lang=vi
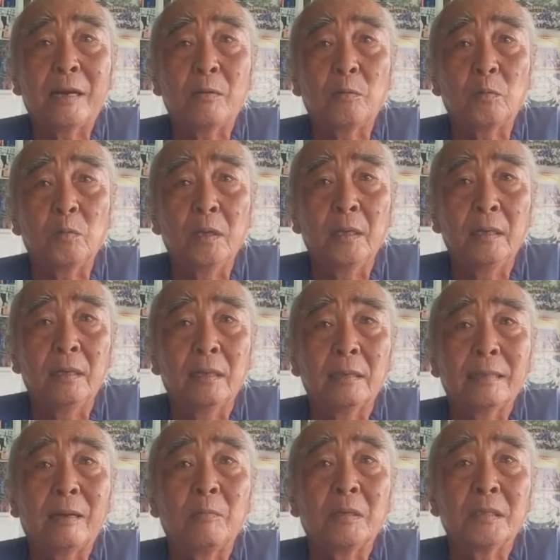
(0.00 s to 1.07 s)
sâu
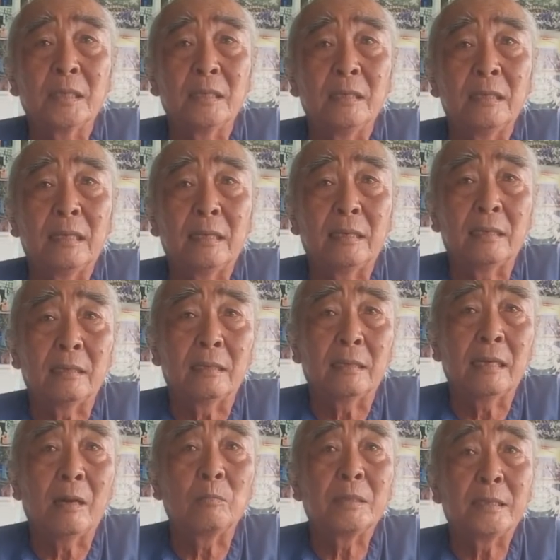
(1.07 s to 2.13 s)
trong cái sự là
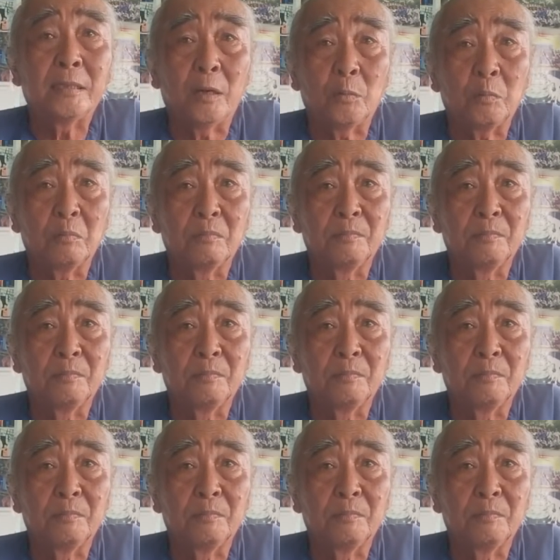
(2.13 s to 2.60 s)
không nhẫn nhục